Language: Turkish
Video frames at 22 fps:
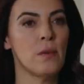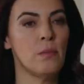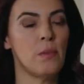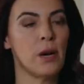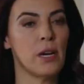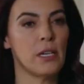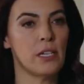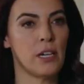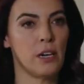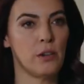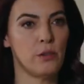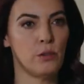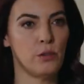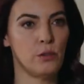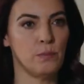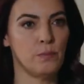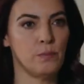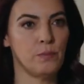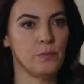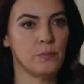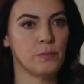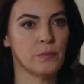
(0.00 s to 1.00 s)
Bak yavrum,
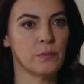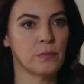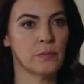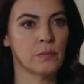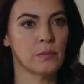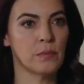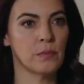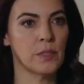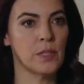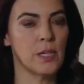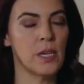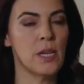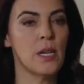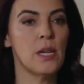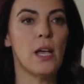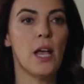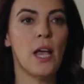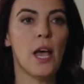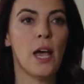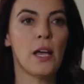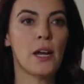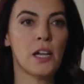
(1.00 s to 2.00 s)

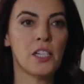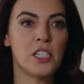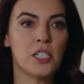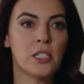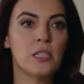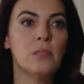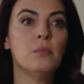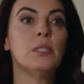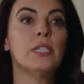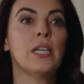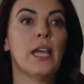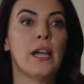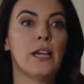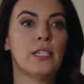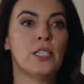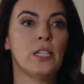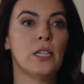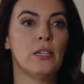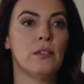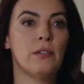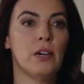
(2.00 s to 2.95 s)
her aşkın bir gerçeği